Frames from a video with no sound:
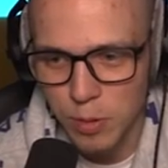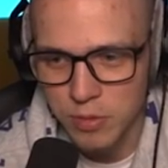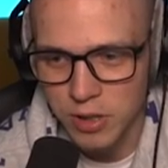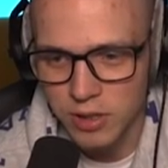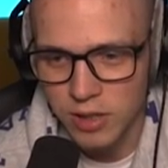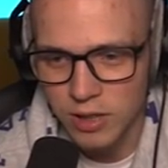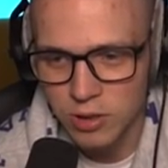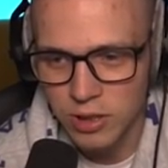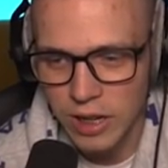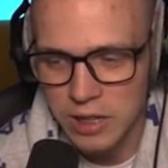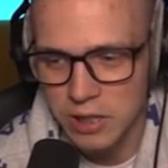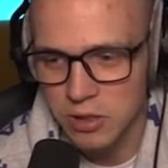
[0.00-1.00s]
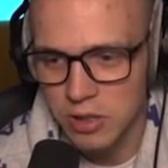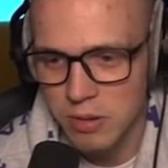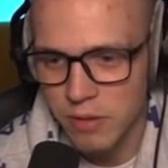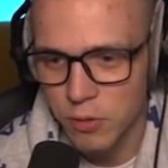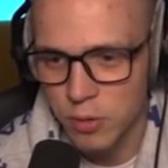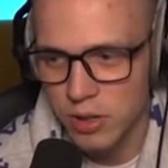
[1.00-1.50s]
po mnie, nie? Totalnie, to nie
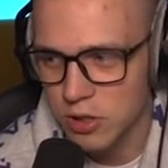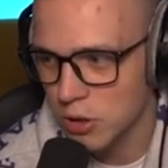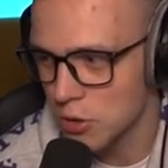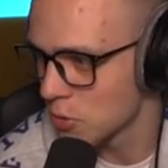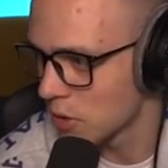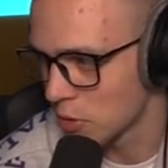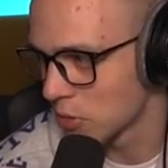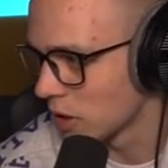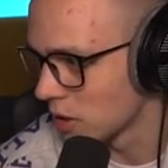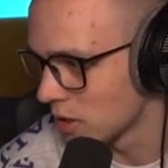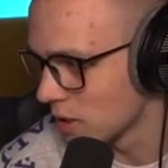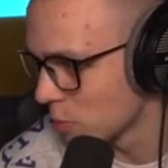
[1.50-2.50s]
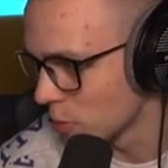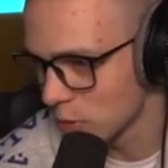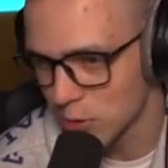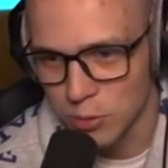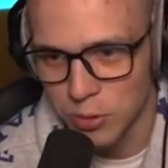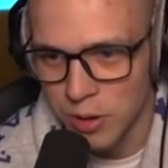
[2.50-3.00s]
mam w ogóle czego szukać tutaj, to jest po
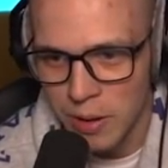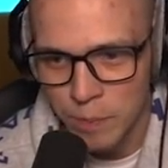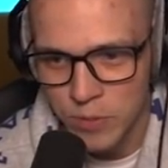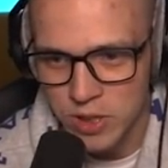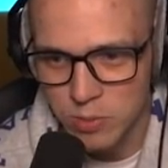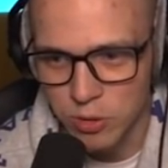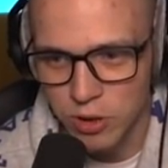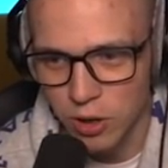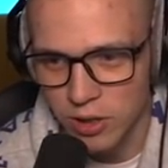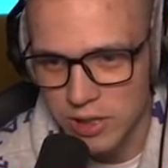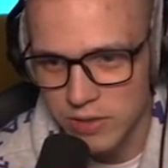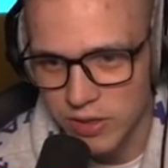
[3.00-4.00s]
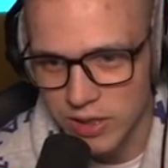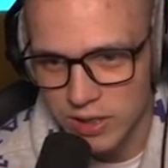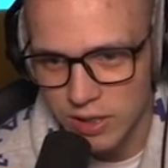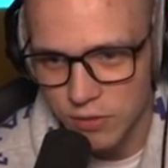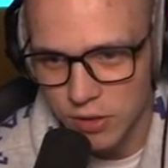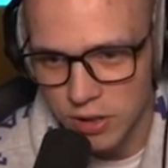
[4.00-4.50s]
prostu, to jest mój koniec wtedy
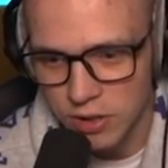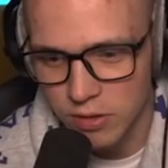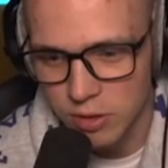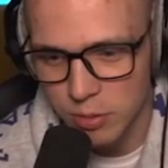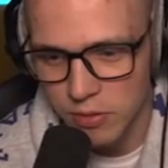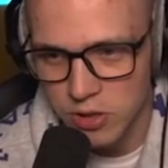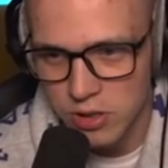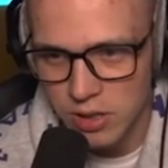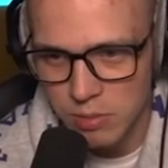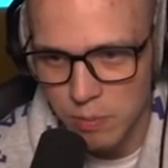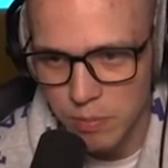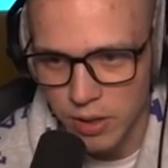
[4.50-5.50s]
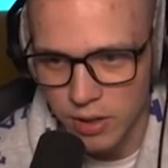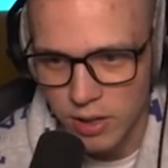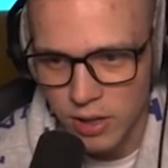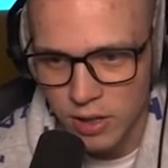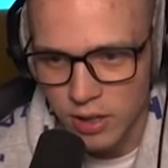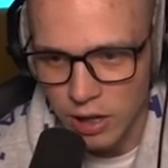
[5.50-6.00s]
definitywny. Dobra, wiecie co, ja mam plan.
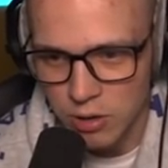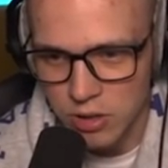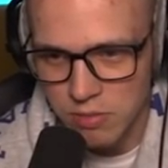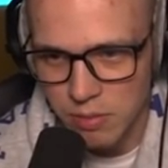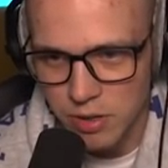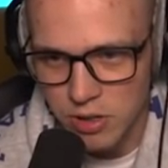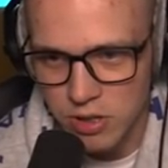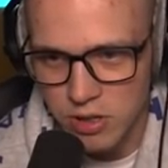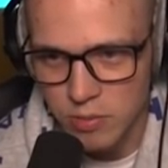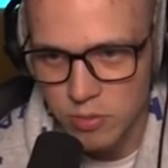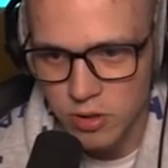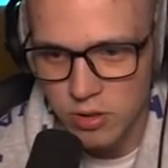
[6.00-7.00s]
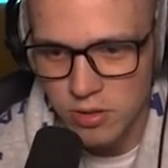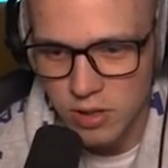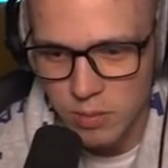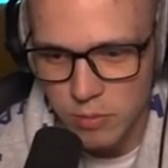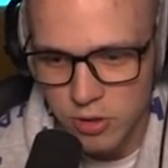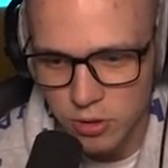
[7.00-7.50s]
Jako, że mam narzędzia,
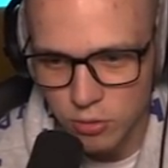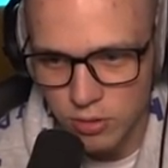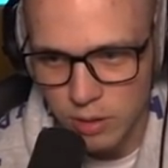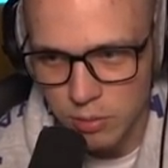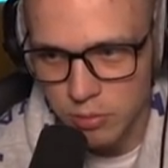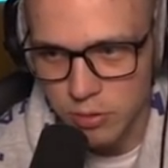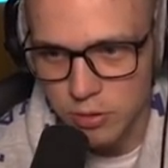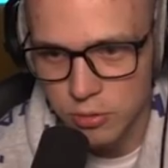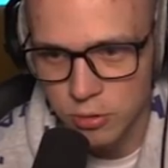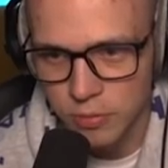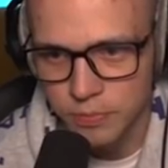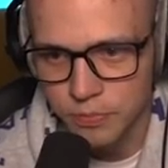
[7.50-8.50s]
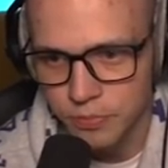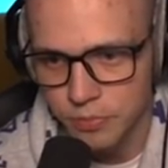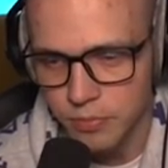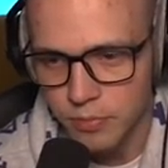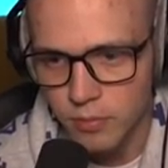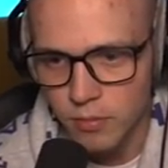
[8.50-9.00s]
przedostaniemy się tutaj po prostu.
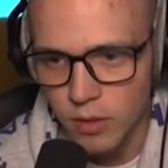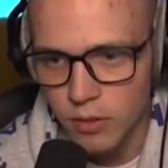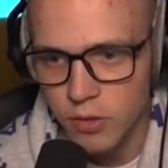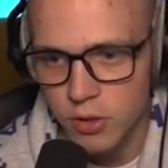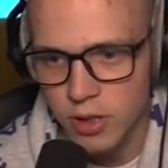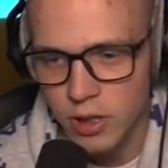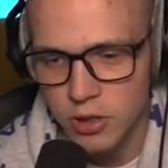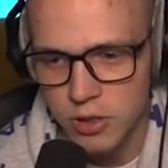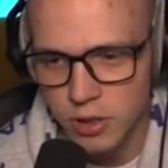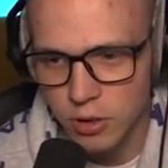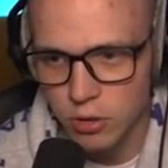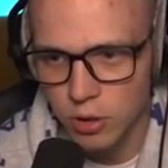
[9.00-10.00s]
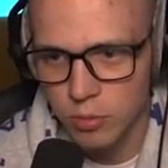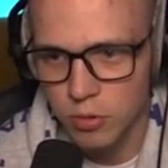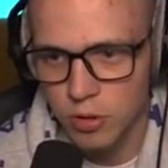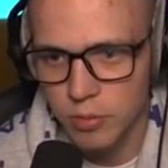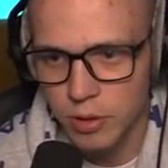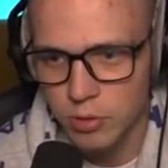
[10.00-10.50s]
Dostanę się z tego
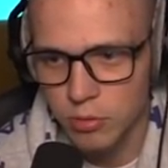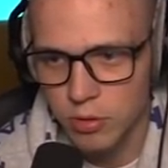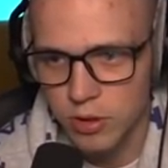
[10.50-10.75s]
domku, dobra, tu